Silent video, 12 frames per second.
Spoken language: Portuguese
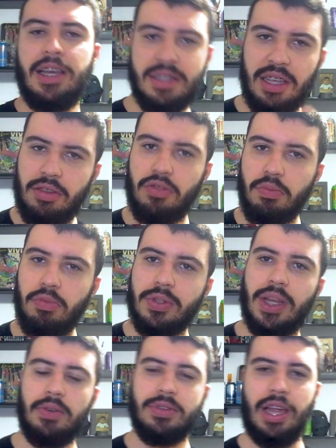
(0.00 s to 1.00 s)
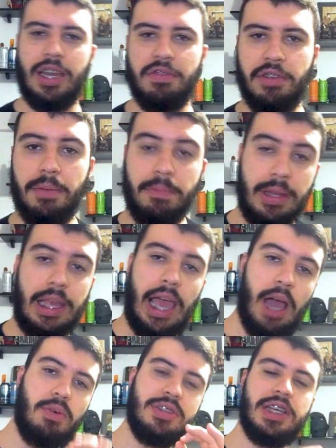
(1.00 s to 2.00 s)
dentro do mundo da luta livre
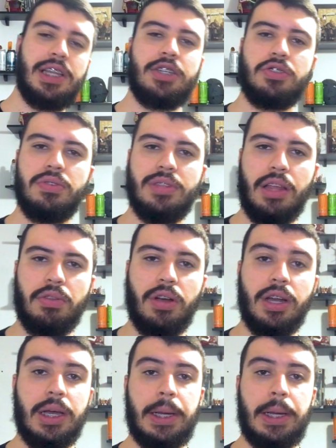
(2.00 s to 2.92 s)
é um excelente lutador,